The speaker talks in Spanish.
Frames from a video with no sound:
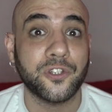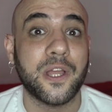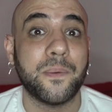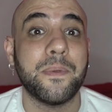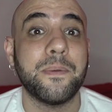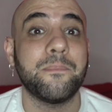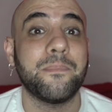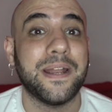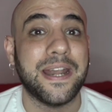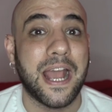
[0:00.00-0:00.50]

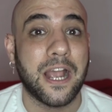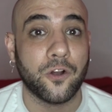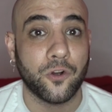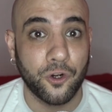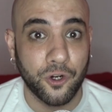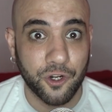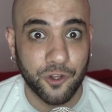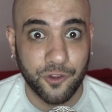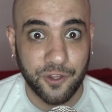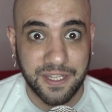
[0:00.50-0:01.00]
también van
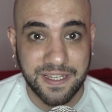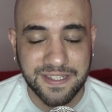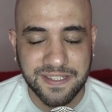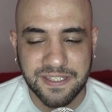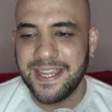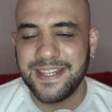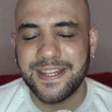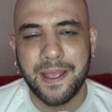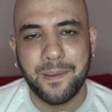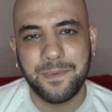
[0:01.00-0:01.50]
acordes
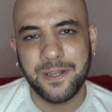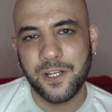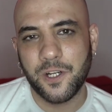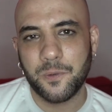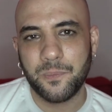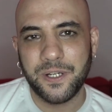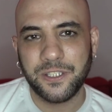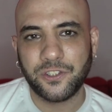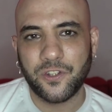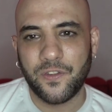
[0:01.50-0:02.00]
y también
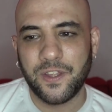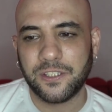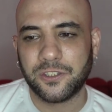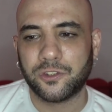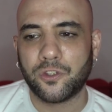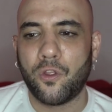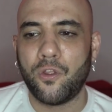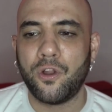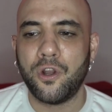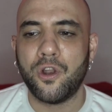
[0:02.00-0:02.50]
como esto de
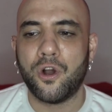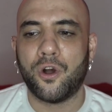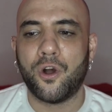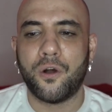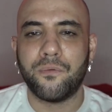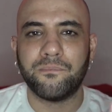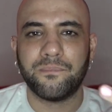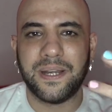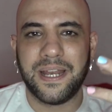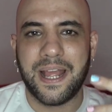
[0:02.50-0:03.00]
todos los
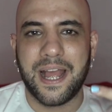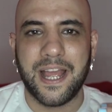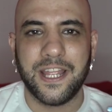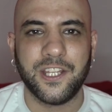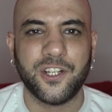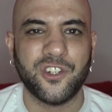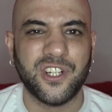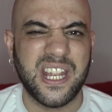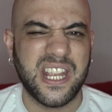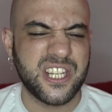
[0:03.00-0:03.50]
hombres ahí
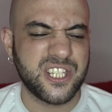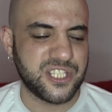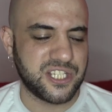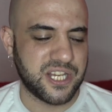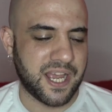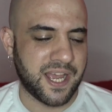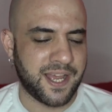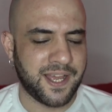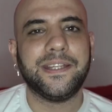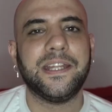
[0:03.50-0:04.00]
con
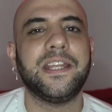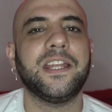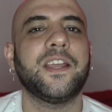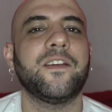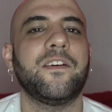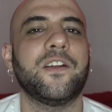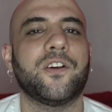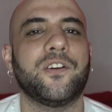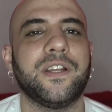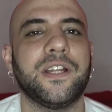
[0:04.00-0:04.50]
ella, tiene que
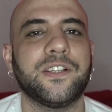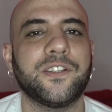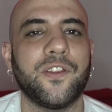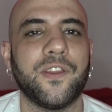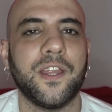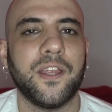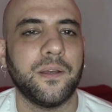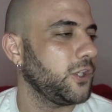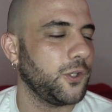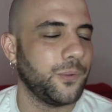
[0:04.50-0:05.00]
ver con esto
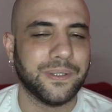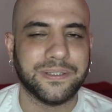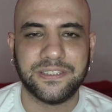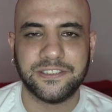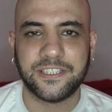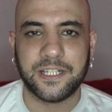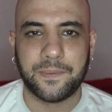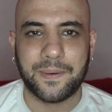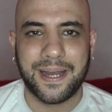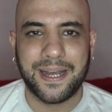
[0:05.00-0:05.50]
de quiero verte
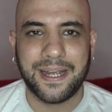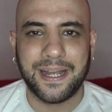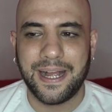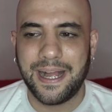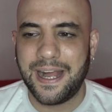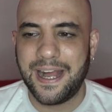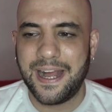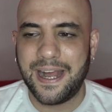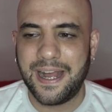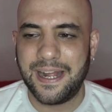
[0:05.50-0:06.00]

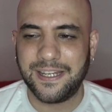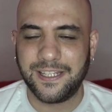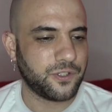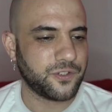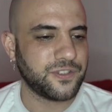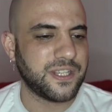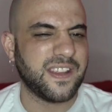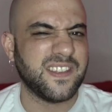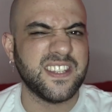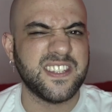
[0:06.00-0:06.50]
trabajar, o
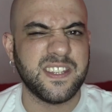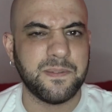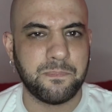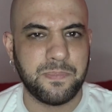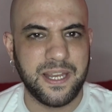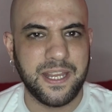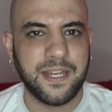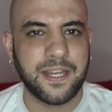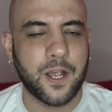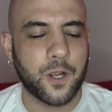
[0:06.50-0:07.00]
sea,
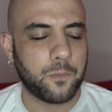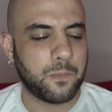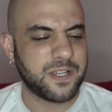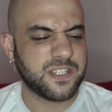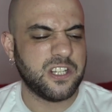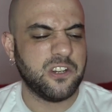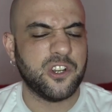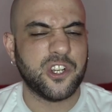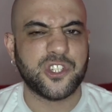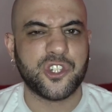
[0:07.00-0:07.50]
disciplina, como hacer lo que